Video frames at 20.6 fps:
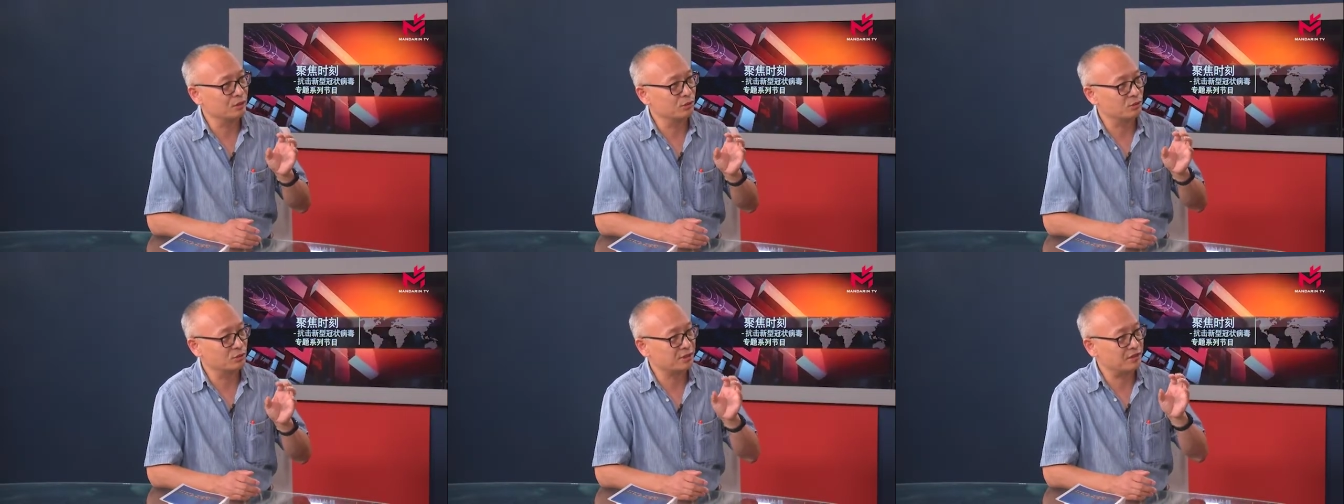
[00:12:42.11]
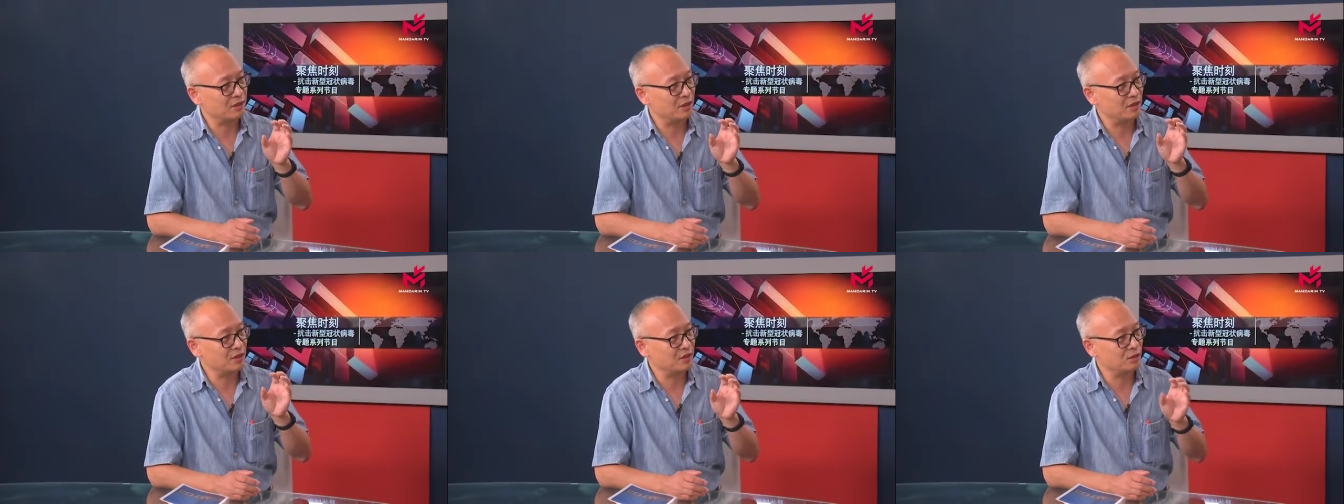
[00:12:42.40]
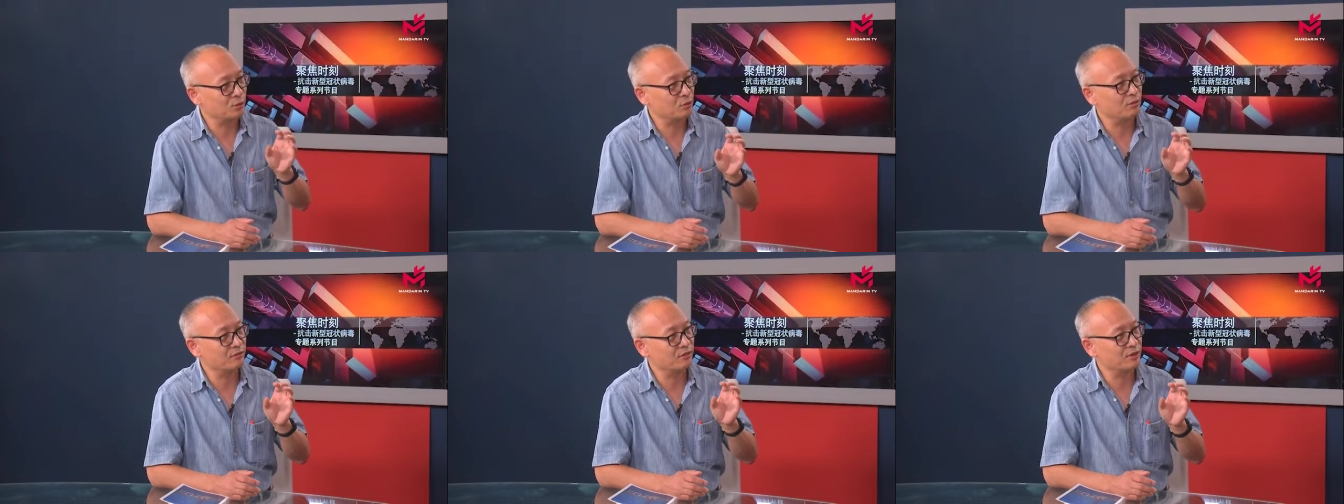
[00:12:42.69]
就三
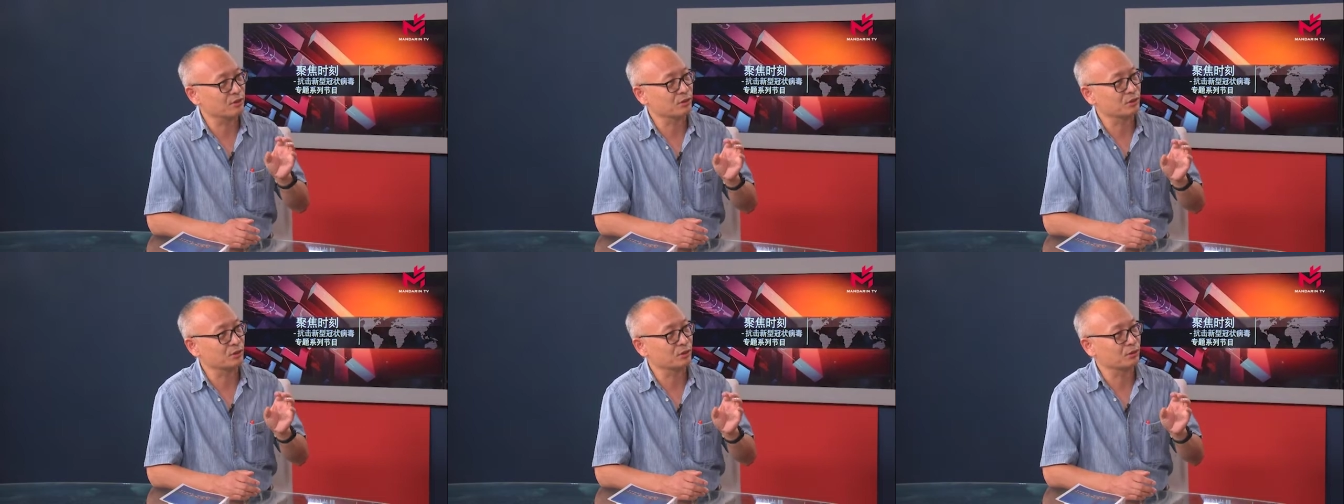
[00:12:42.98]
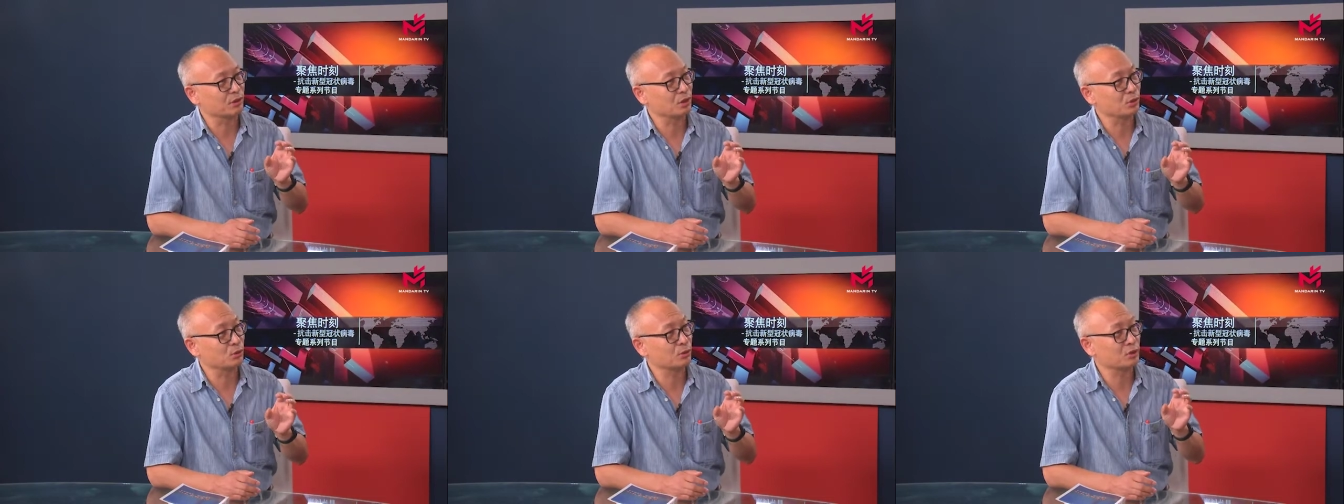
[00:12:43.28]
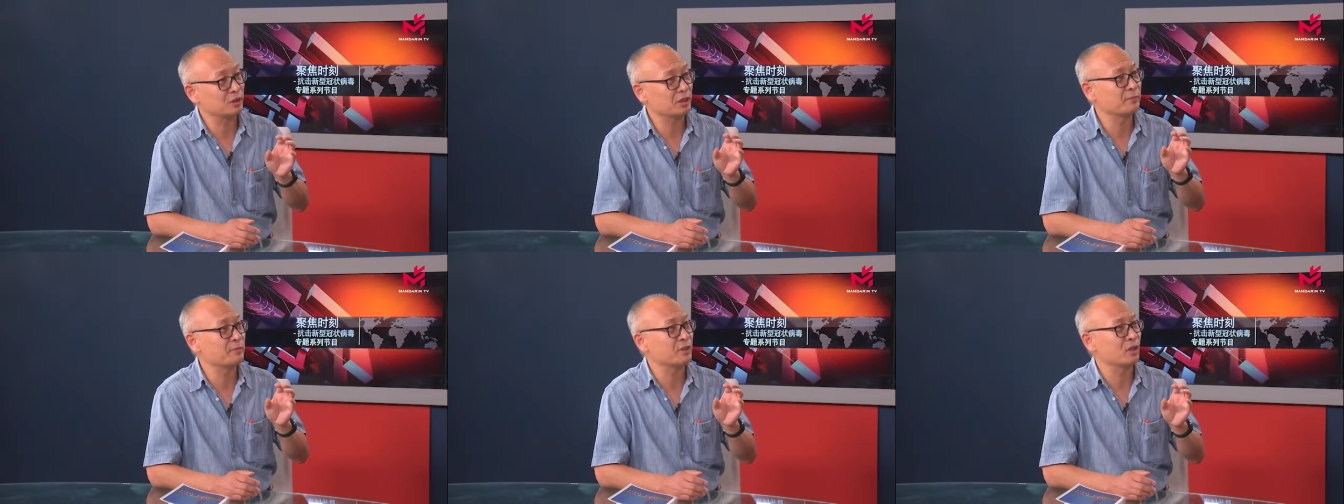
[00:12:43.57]
四月份的时候，那时候
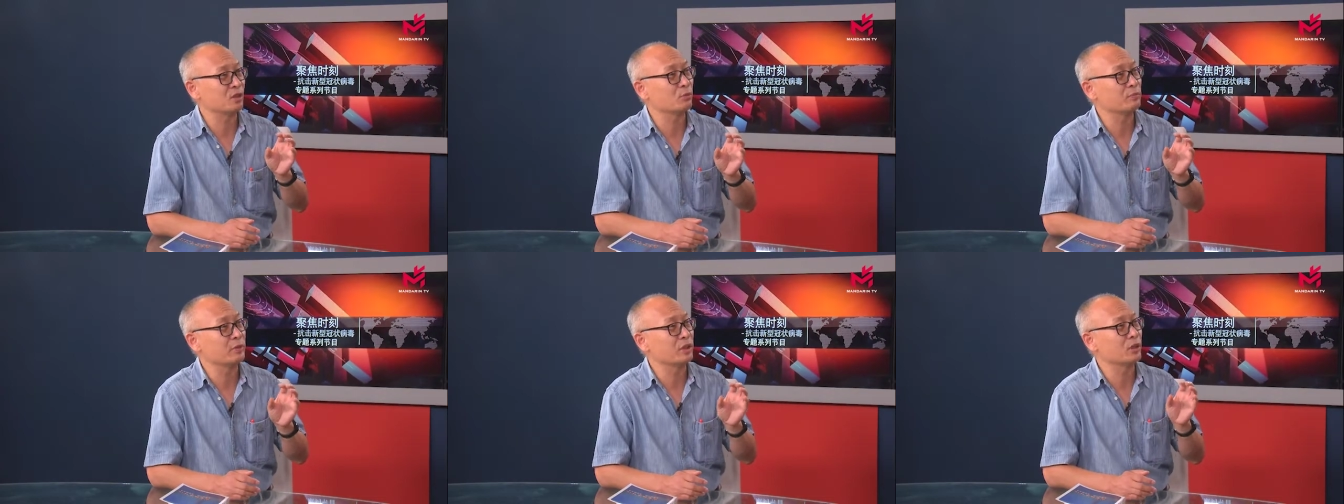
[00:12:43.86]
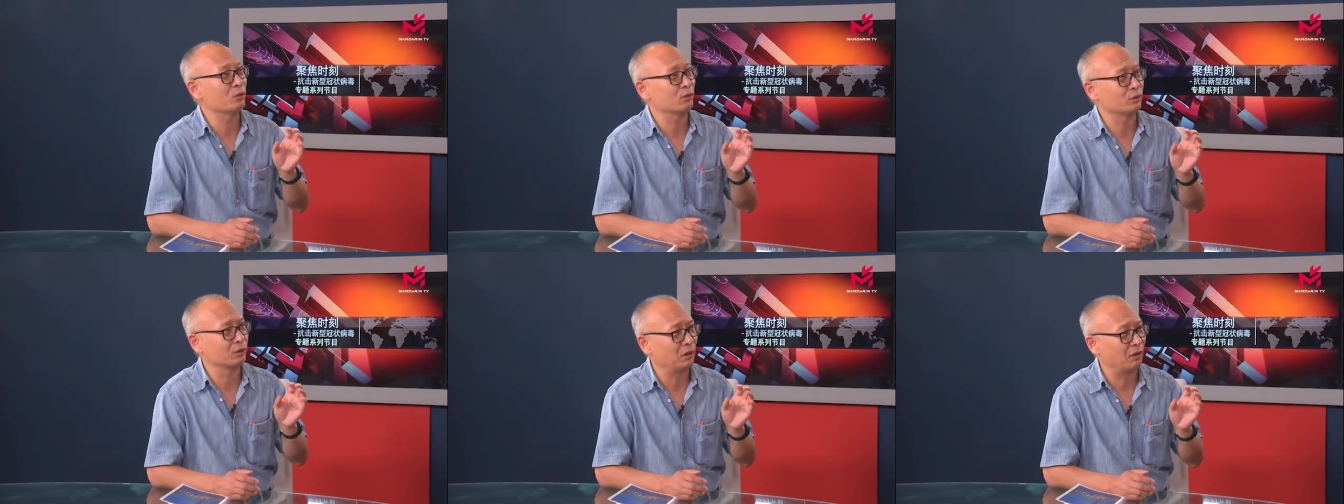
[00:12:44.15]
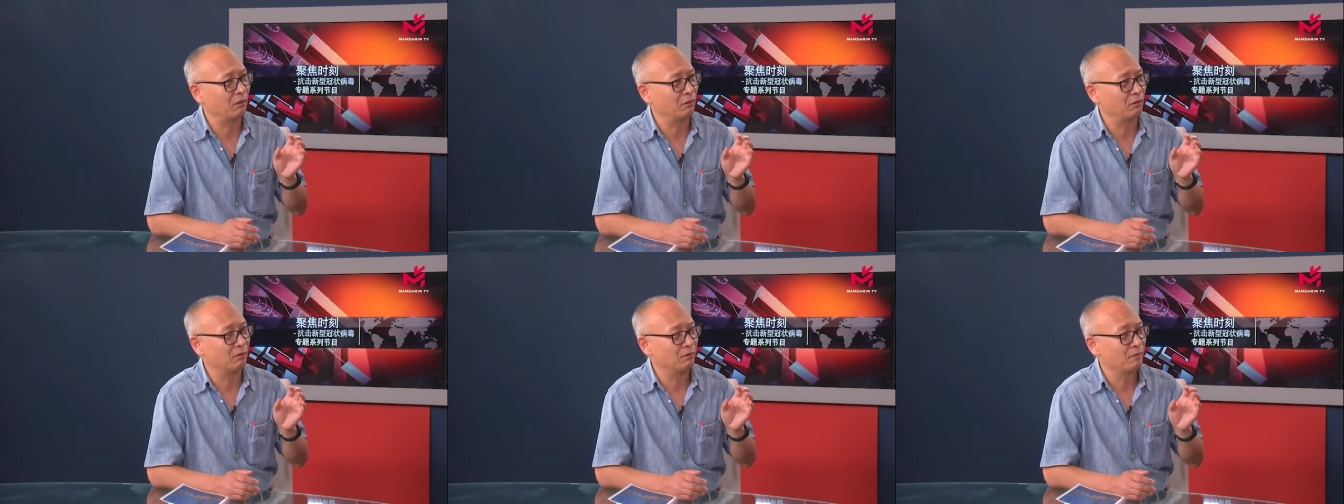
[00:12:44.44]
基本上就没口罩，